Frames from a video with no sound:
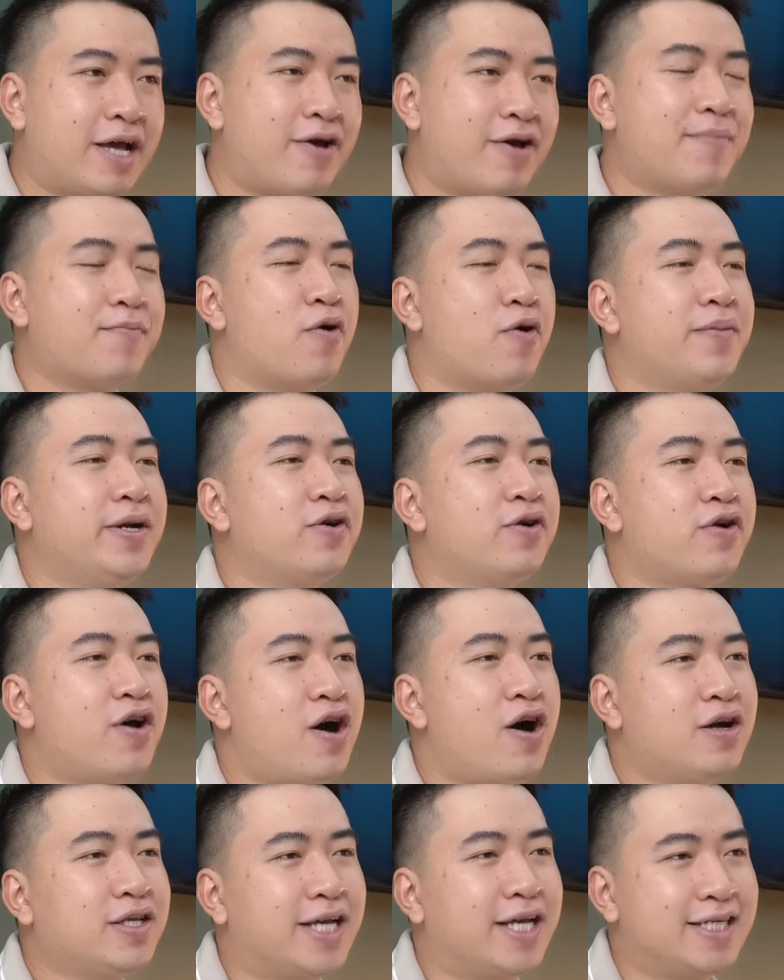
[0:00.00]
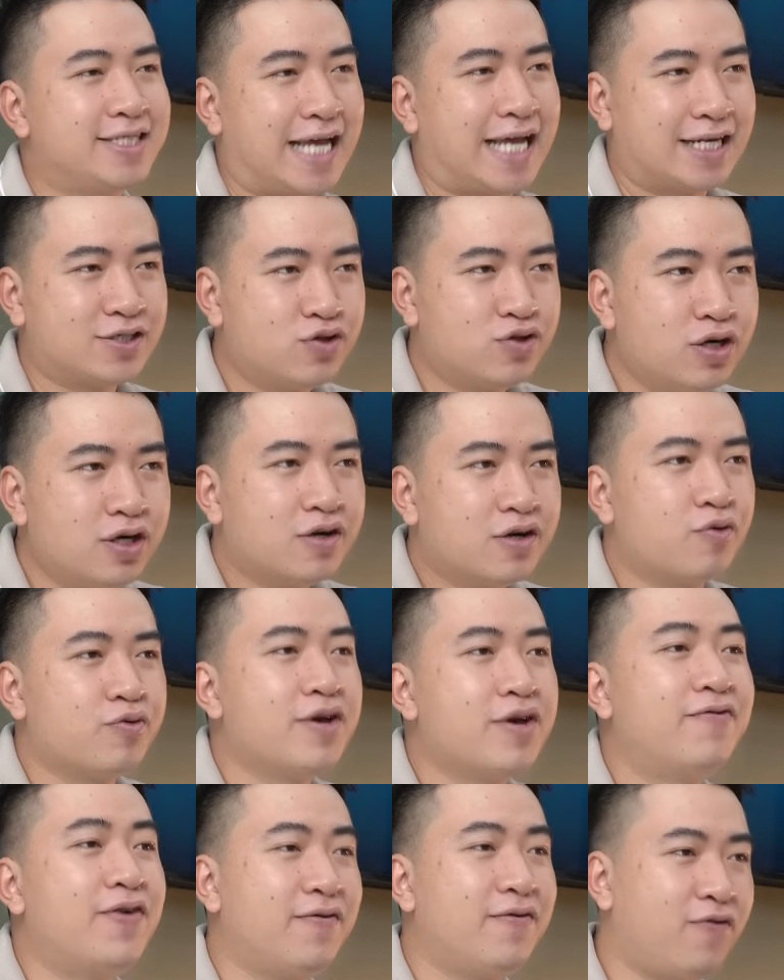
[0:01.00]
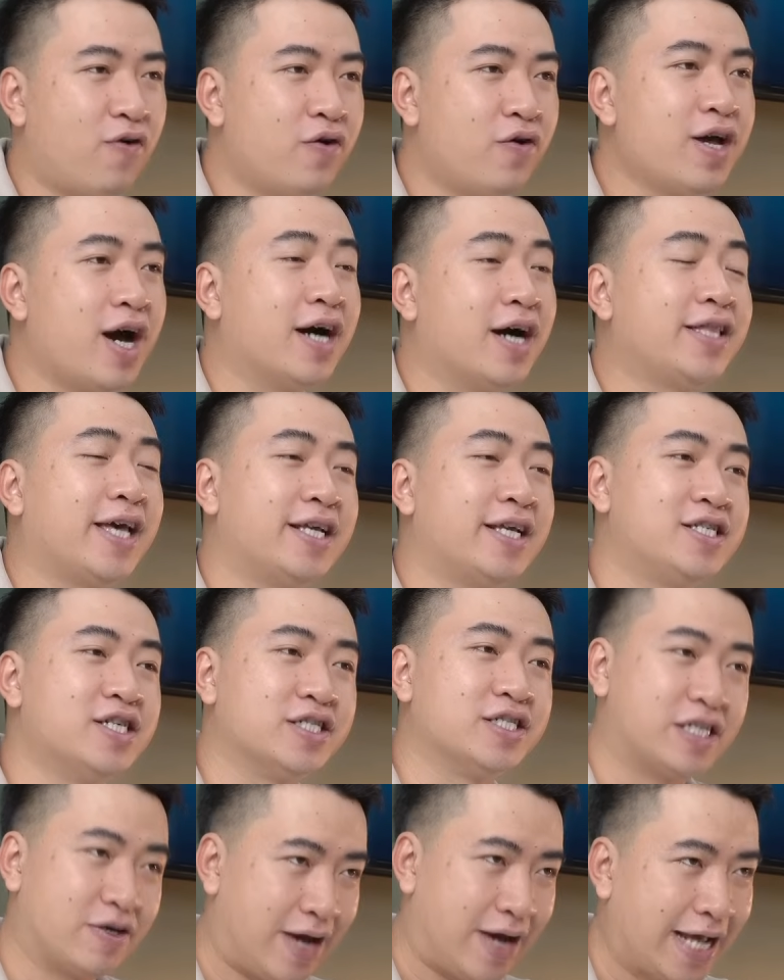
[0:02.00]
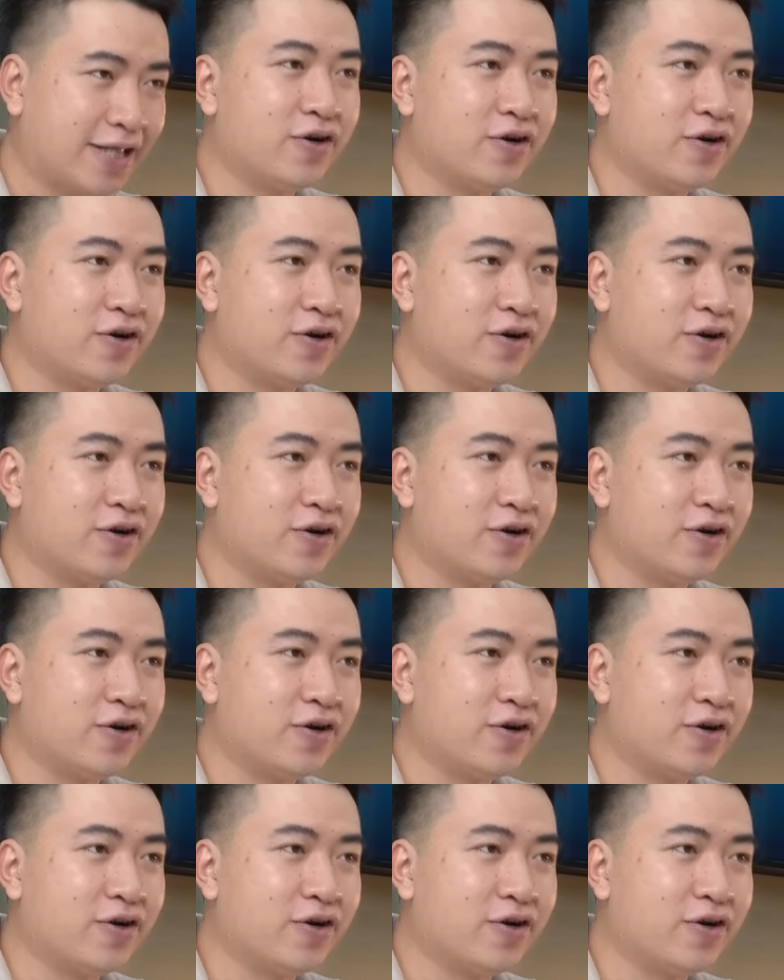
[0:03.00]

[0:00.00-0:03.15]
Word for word: Theo em, bộ micro đó chỉ sản xuất cũng như phân phối ở thị trường châu Á